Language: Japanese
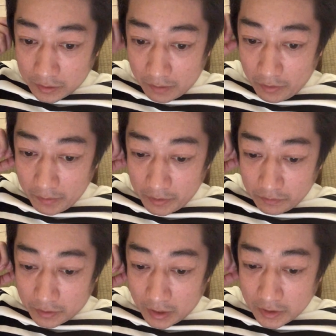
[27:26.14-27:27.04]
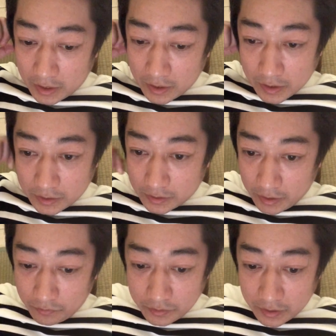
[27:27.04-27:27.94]
タバコやめるとがんにならないし
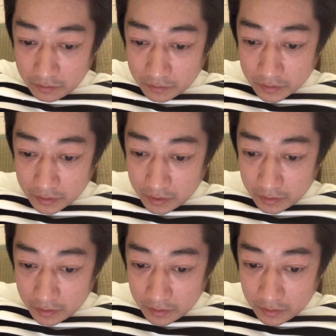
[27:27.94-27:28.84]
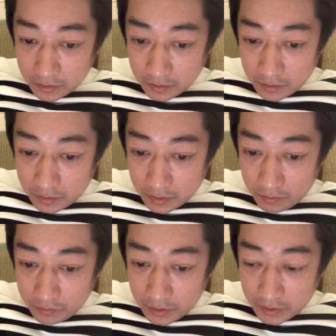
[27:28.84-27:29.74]
健康になれるんですね健
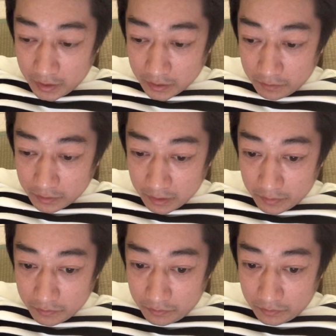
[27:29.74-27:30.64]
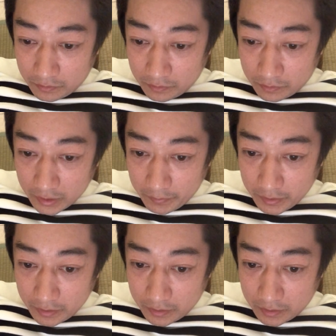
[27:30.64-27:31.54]
康になりたい方はタバコをやめ